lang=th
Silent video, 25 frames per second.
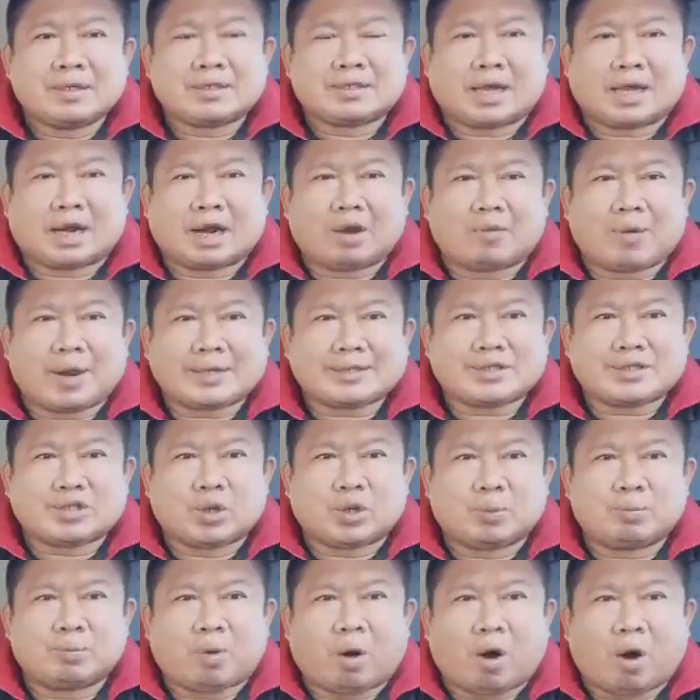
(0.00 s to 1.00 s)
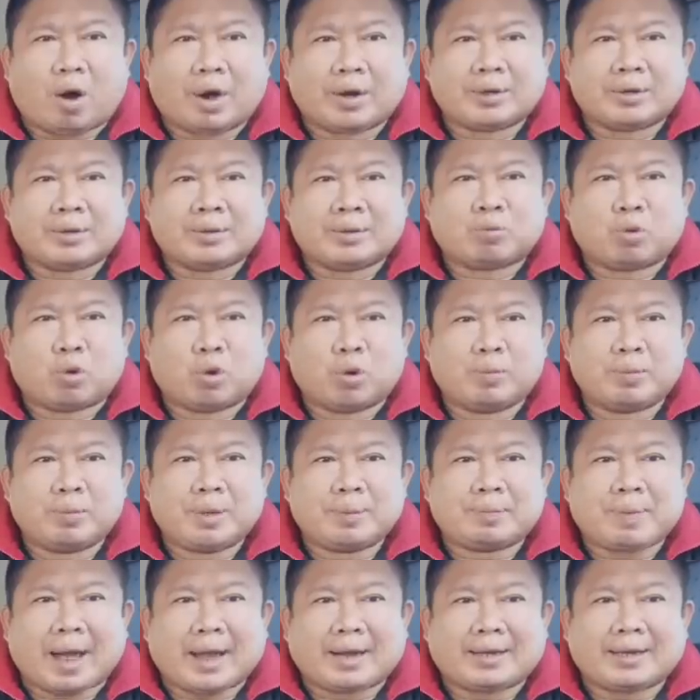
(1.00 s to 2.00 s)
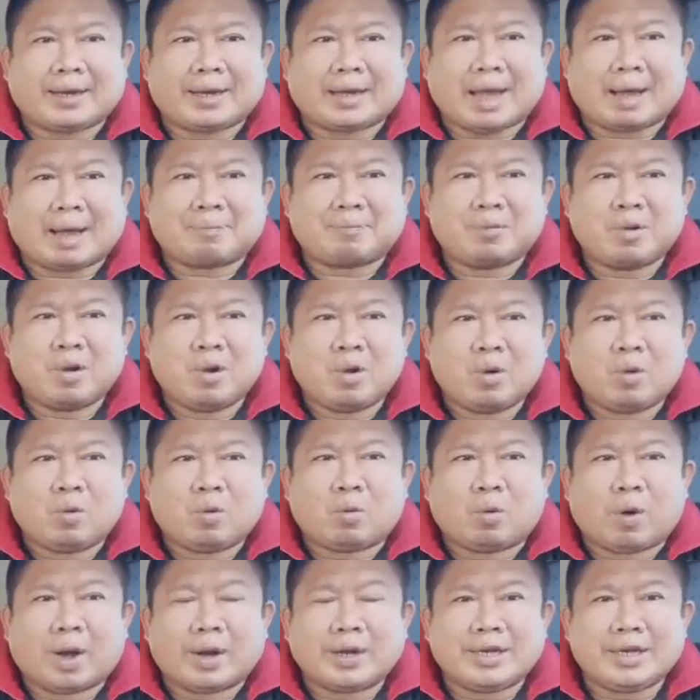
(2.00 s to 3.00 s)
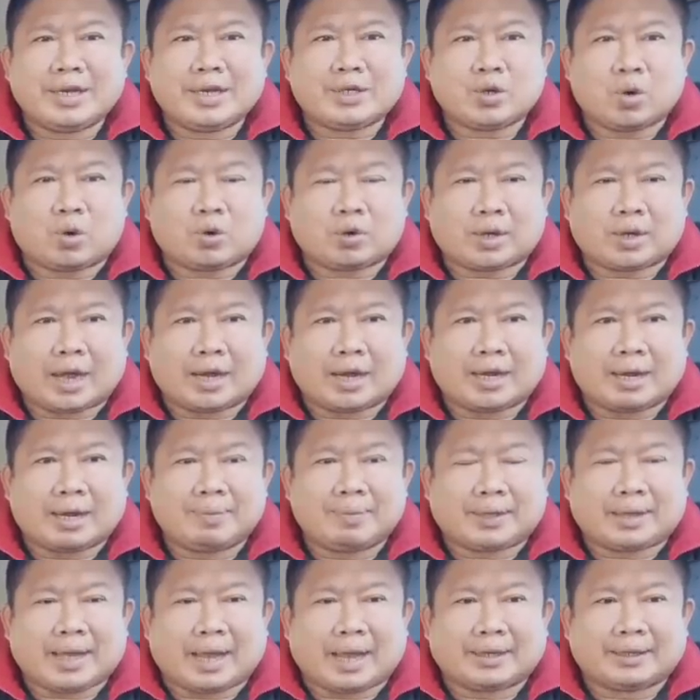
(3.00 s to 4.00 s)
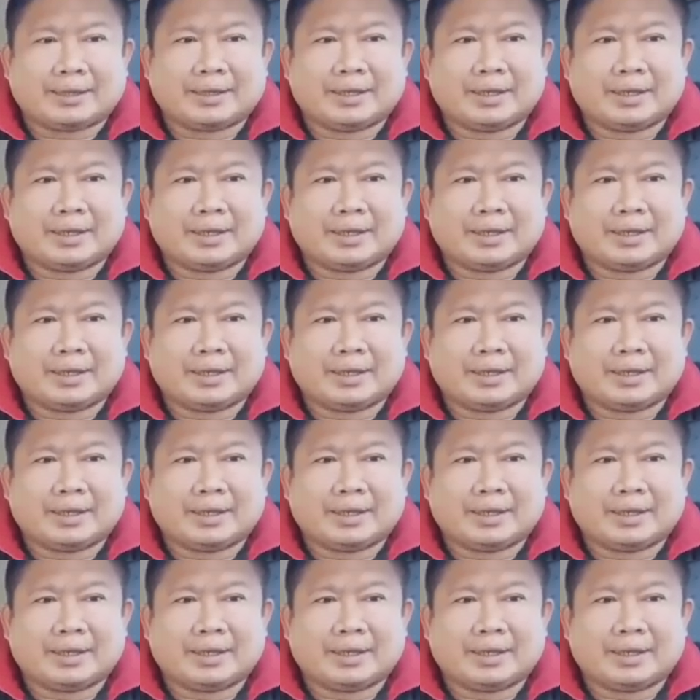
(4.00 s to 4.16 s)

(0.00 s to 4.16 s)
สารวัตรสมพรภูมิพัฒน์นะครับ วันนี้ชกกันในพิกัด